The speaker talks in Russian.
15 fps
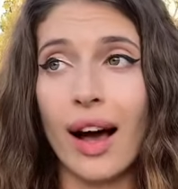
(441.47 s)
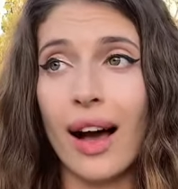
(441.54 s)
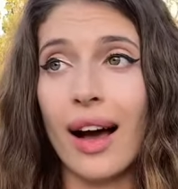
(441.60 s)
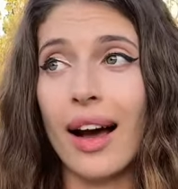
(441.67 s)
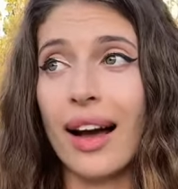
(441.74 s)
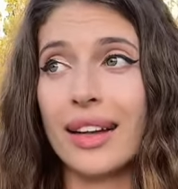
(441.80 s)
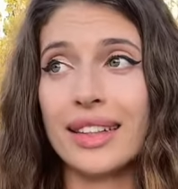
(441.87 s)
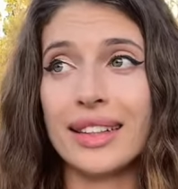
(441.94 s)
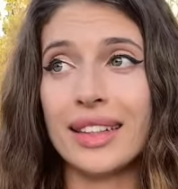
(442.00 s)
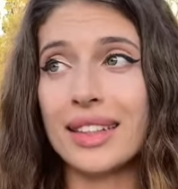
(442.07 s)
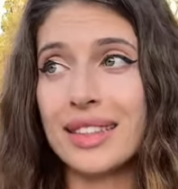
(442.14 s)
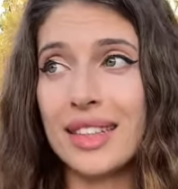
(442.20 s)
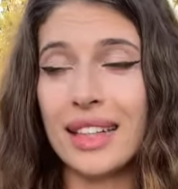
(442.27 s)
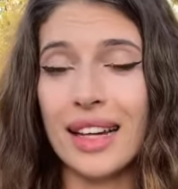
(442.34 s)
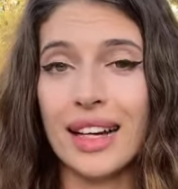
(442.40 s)
А
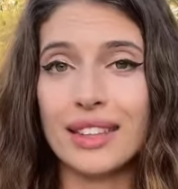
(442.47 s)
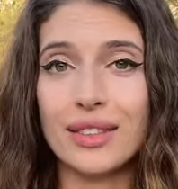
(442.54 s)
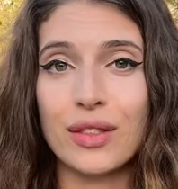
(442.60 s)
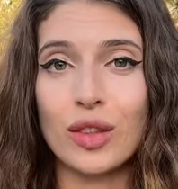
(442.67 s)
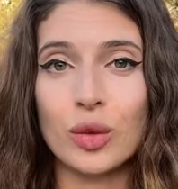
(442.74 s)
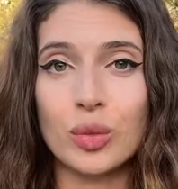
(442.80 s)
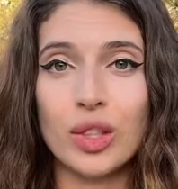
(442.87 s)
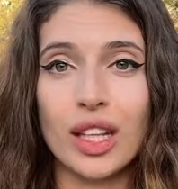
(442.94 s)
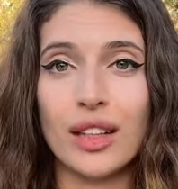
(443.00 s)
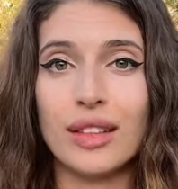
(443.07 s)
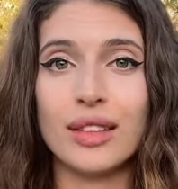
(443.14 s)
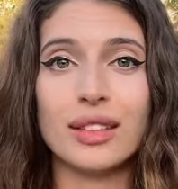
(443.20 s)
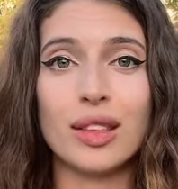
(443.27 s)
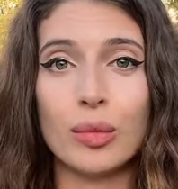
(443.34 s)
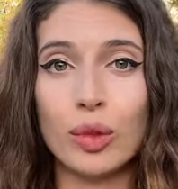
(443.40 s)
если о своем теле
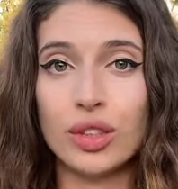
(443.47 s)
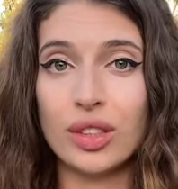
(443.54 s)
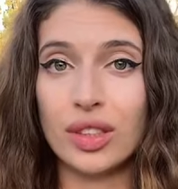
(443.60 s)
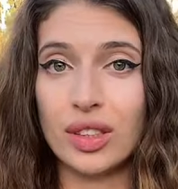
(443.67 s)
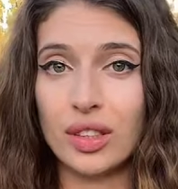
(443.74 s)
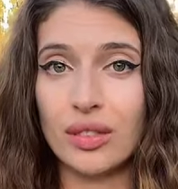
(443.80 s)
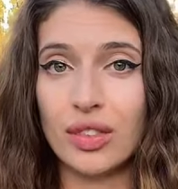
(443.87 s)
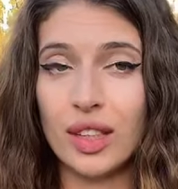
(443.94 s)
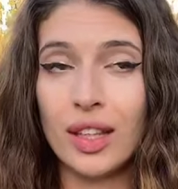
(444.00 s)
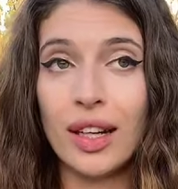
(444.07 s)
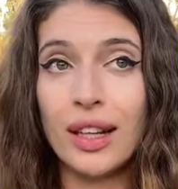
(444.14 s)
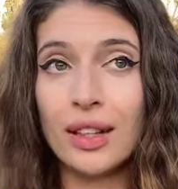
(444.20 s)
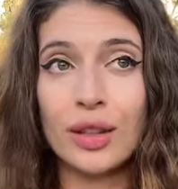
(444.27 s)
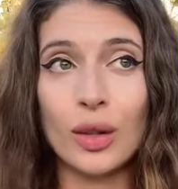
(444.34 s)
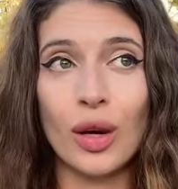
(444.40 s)
не заботитесь вы,
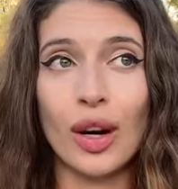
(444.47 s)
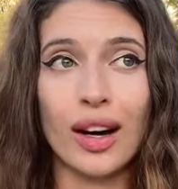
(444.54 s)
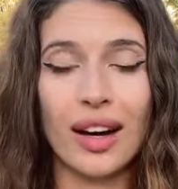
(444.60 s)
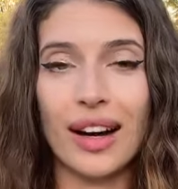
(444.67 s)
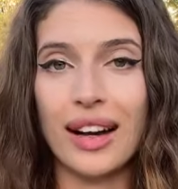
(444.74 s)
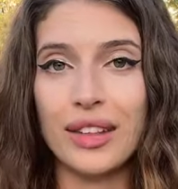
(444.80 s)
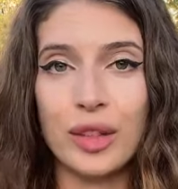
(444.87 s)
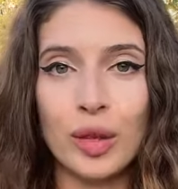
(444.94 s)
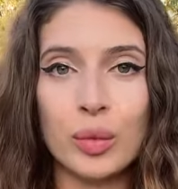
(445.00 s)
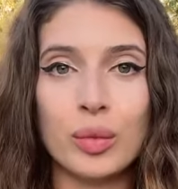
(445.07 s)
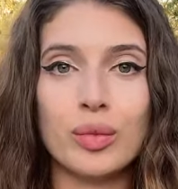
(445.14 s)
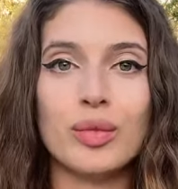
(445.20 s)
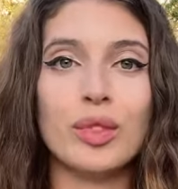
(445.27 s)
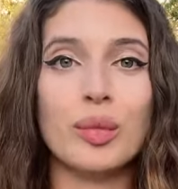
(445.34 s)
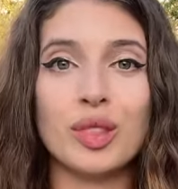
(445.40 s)
то о нем
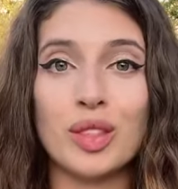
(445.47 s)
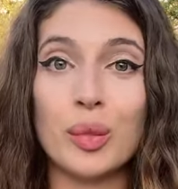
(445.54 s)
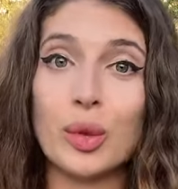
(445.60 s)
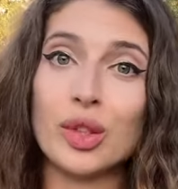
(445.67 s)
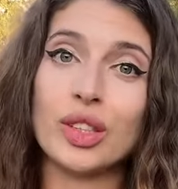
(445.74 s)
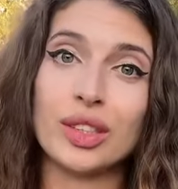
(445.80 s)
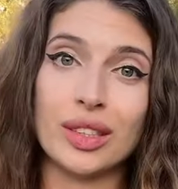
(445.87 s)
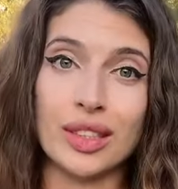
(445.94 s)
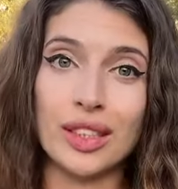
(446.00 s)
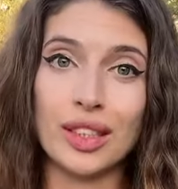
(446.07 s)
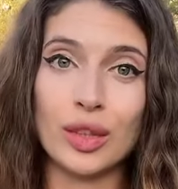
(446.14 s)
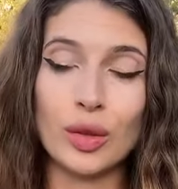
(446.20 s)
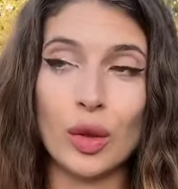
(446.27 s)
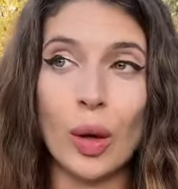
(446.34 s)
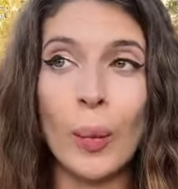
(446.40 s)
не позаботится
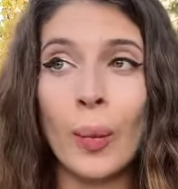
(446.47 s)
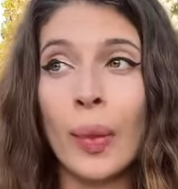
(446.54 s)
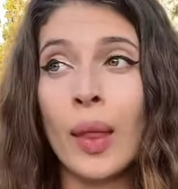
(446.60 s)
никто.